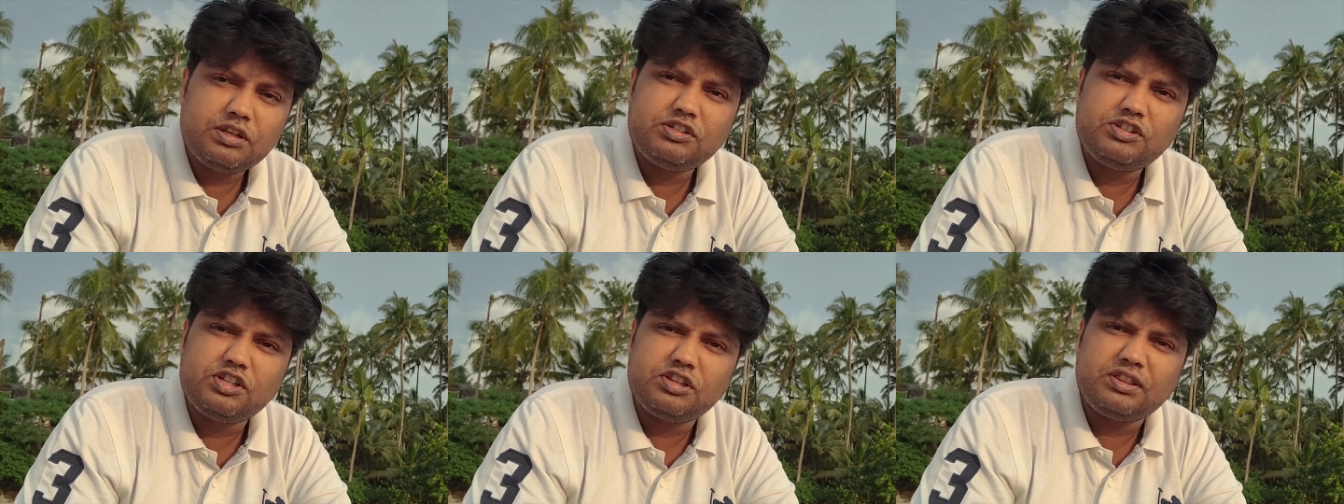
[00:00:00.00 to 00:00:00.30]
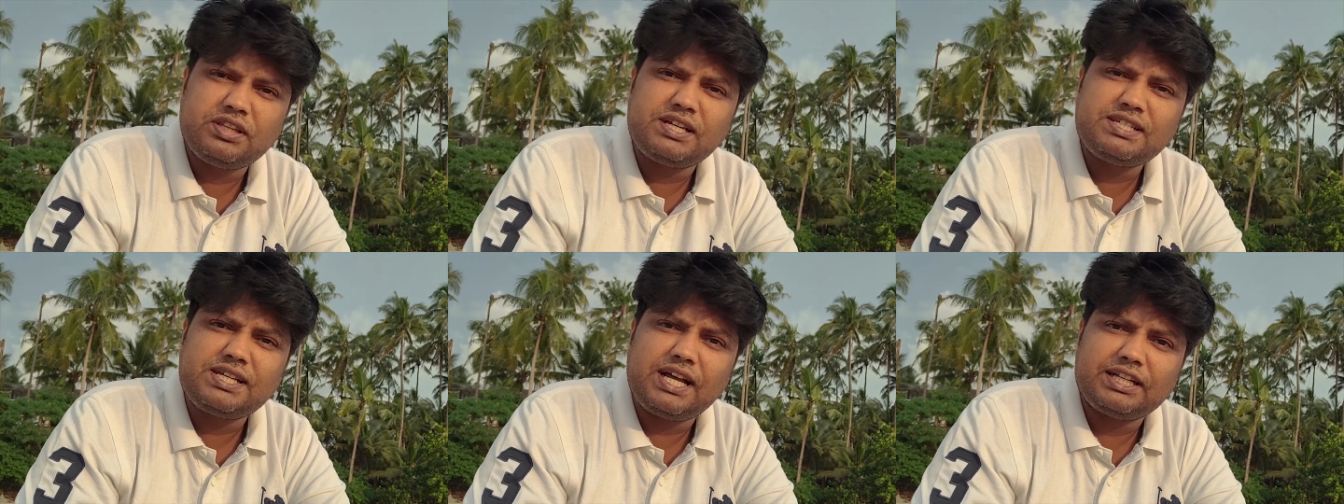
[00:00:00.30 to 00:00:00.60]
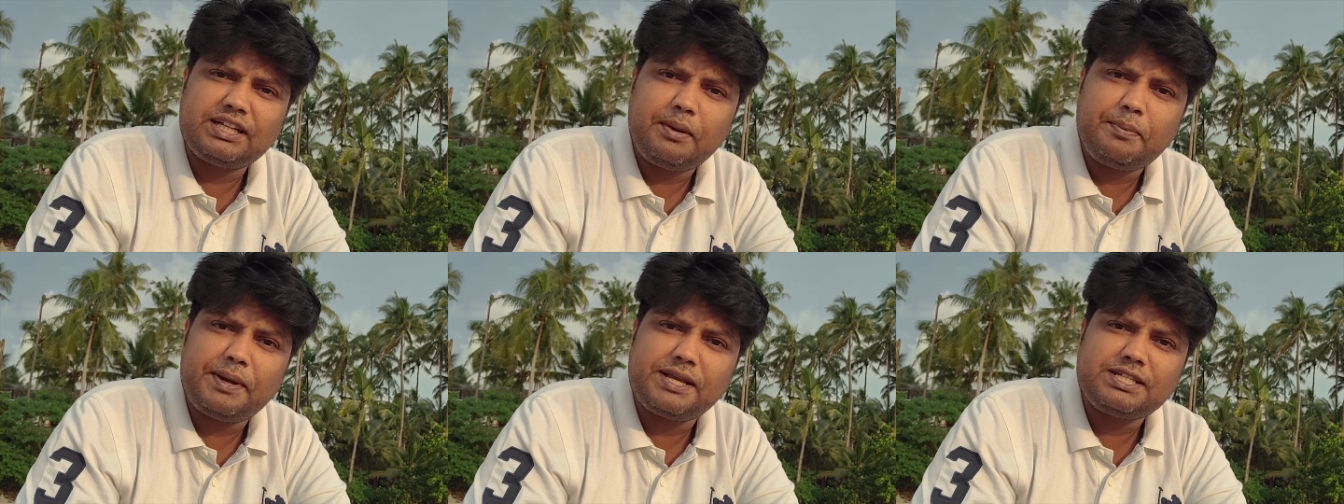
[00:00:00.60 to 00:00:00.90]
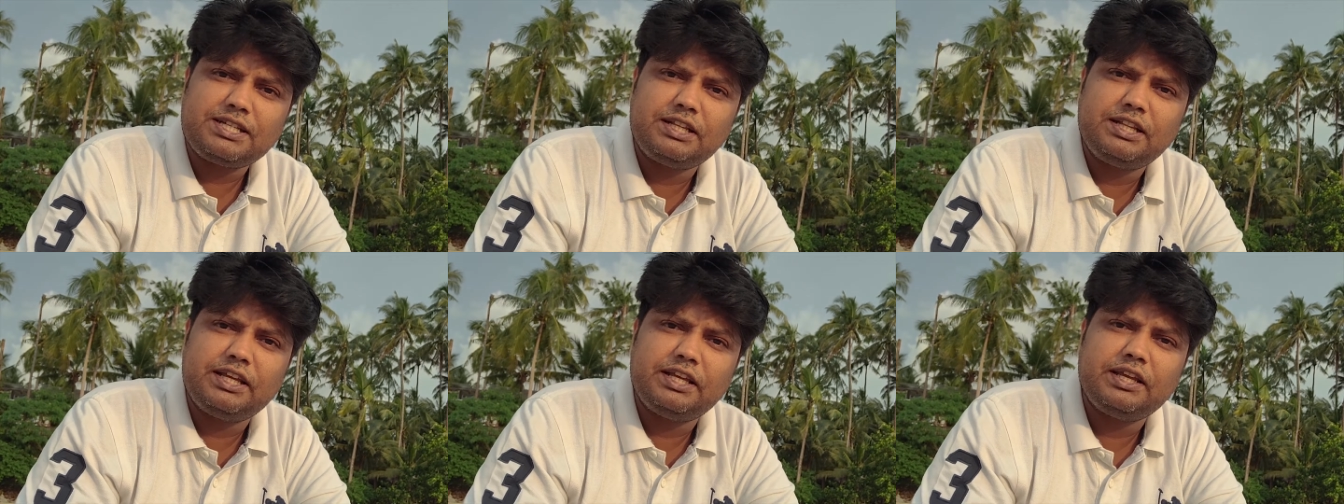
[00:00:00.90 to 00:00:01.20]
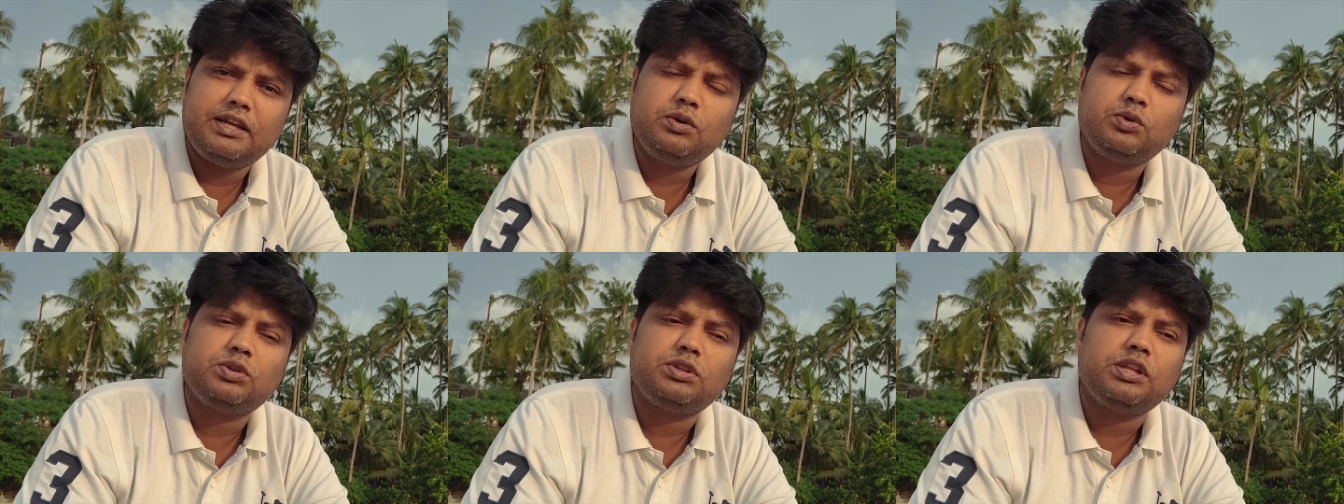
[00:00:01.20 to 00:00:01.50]
जितना ज़्यादा पैसा
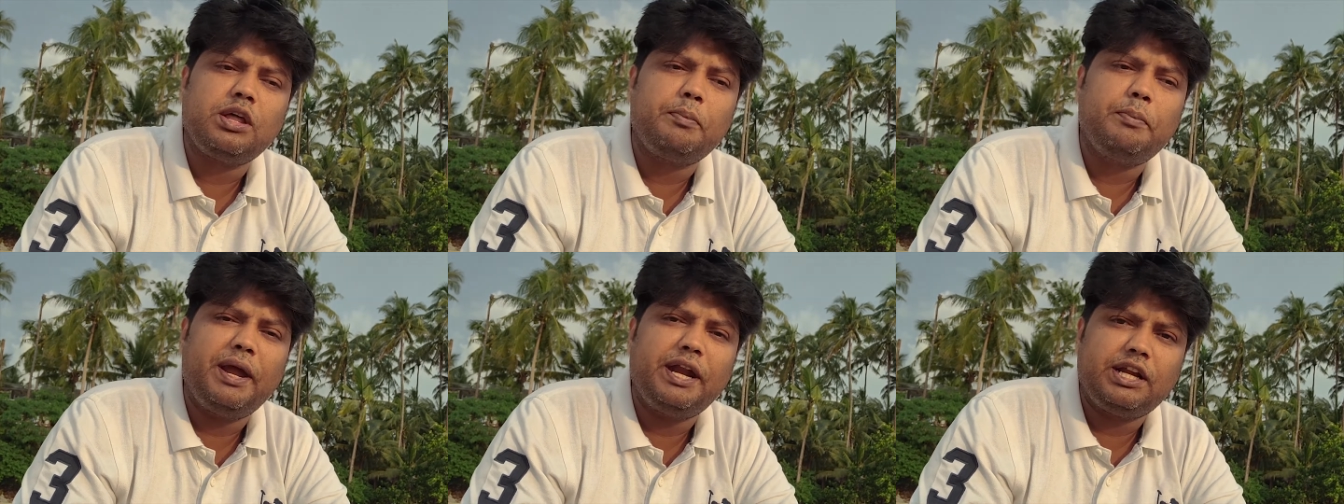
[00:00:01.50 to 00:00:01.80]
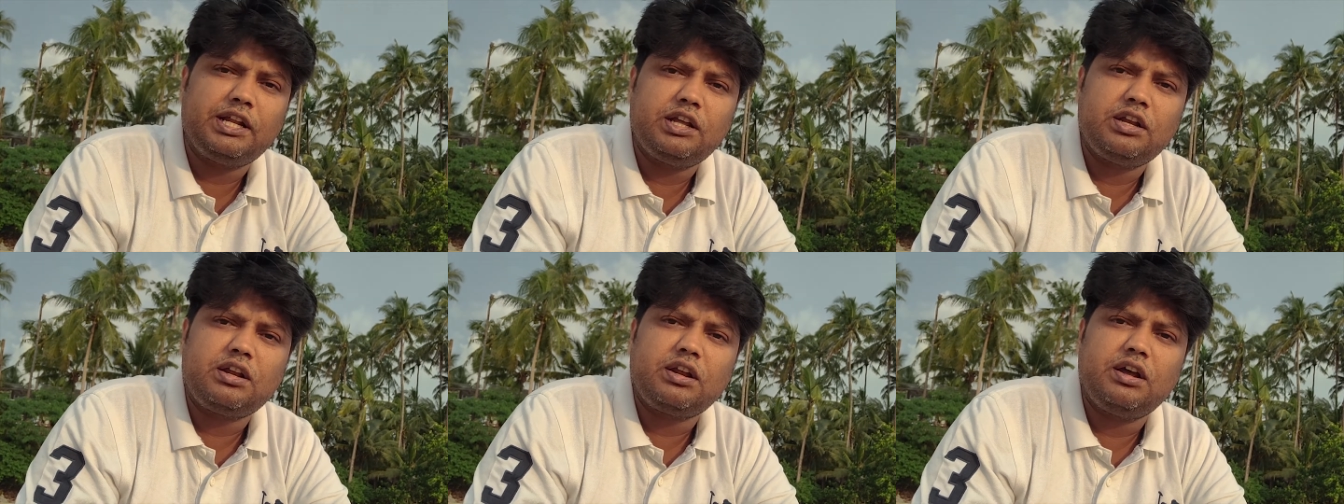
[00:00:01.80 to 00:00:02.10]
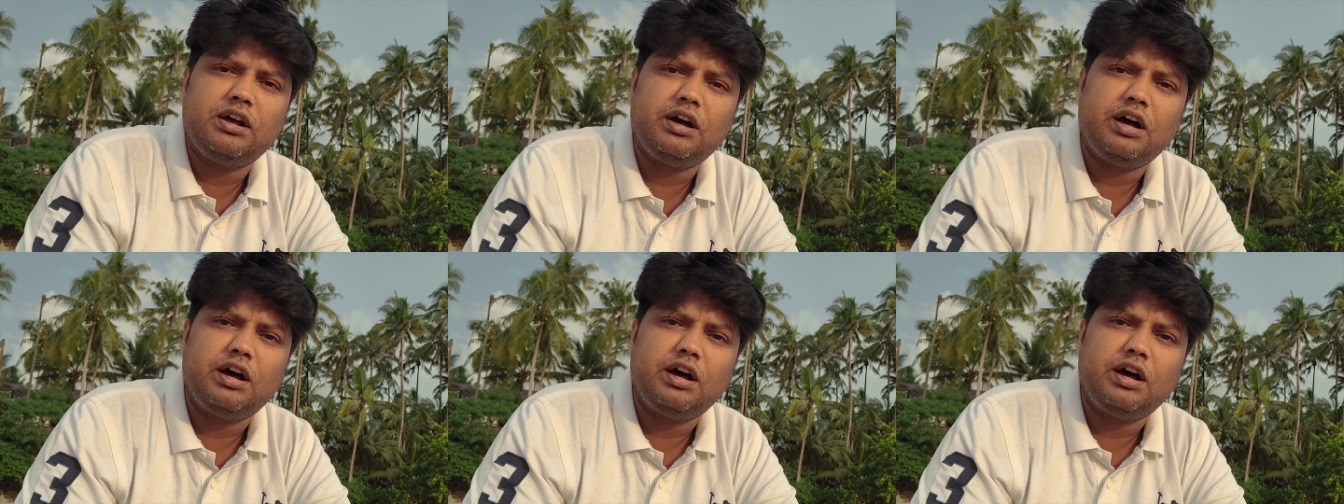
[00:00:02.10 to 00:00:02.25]
देंगे उतना बेटर